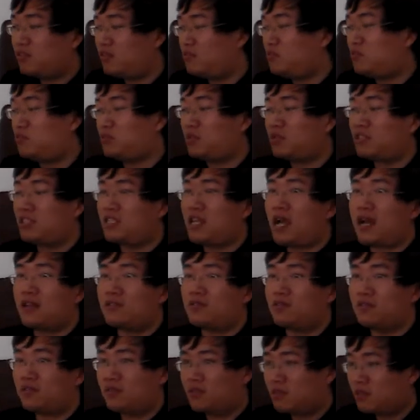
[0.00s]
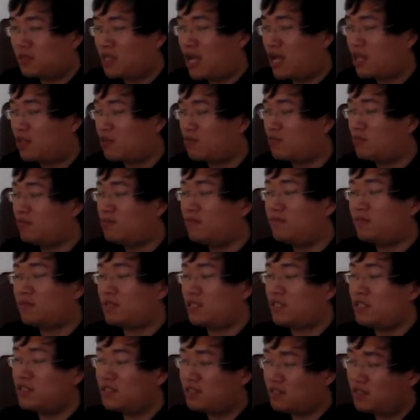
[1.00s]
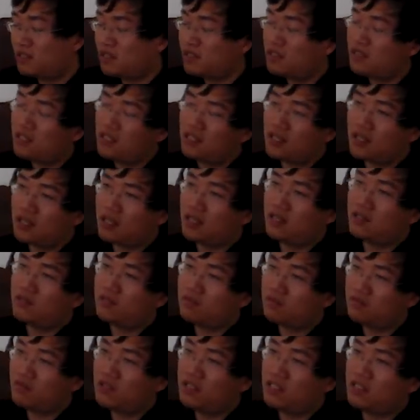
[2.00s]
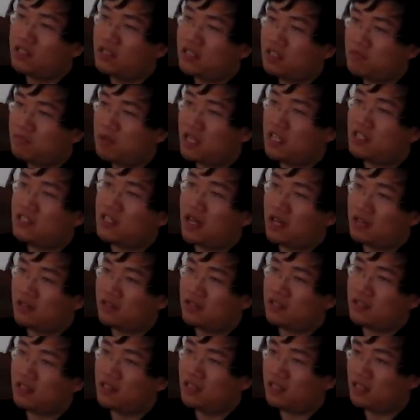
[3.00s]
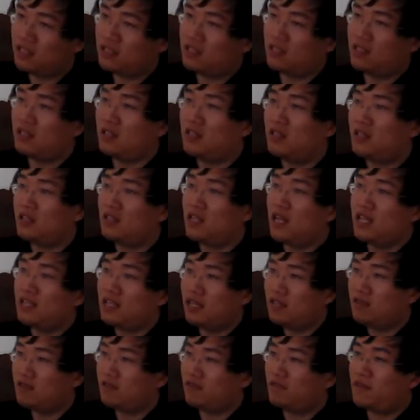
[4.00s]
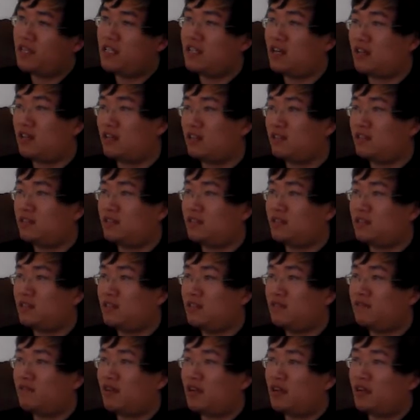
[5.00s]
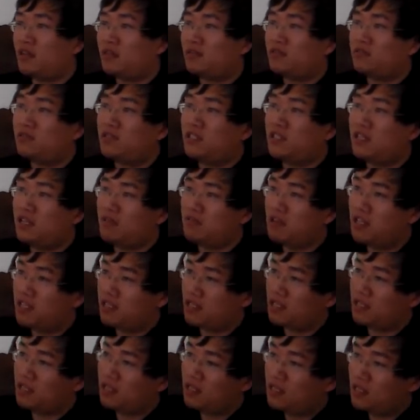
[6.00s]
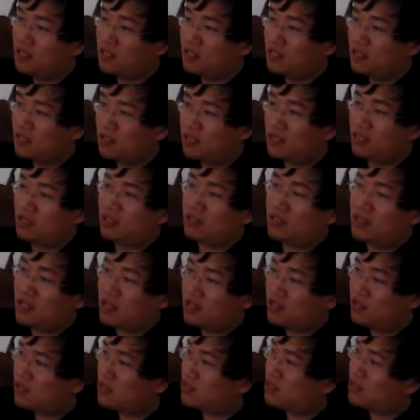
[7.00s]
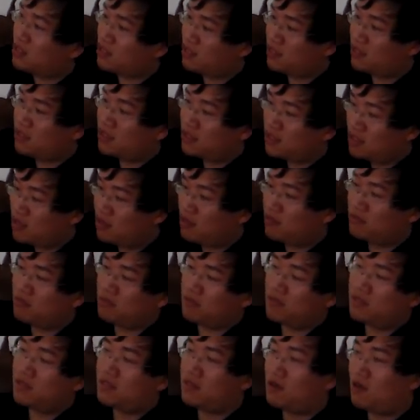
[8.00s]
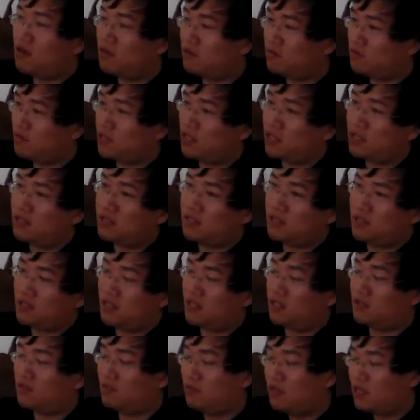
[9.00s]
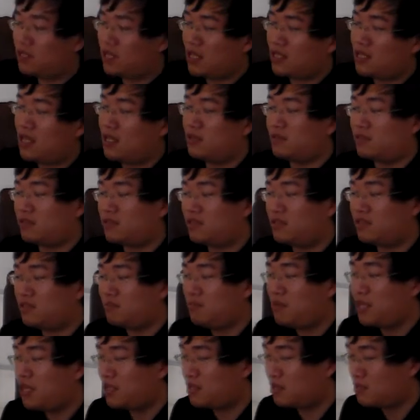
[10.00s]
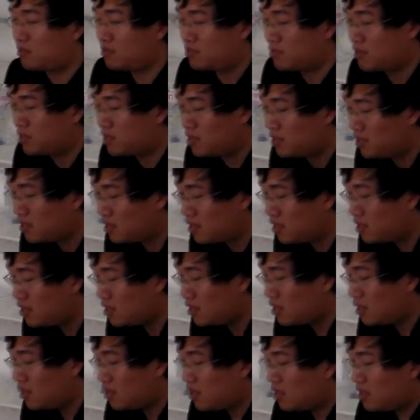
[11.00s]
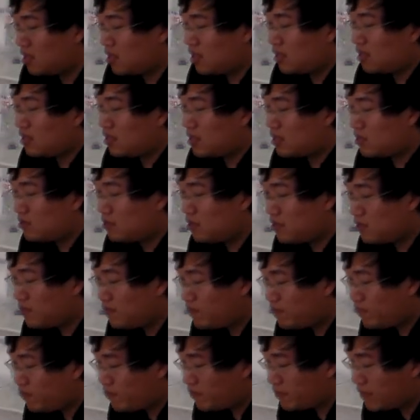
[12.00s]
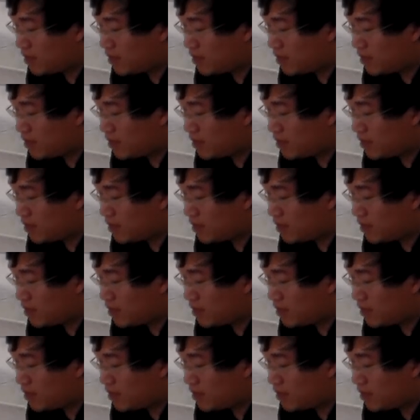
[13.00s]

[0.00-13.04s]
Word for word: 去下大的功夫的。那其实这个跟朱熹这边讲的这个理，他也有非常类似的地方。朱熹认为这个理它是这个是高于是超于这个世界，所以它才有思辨的东西。他说，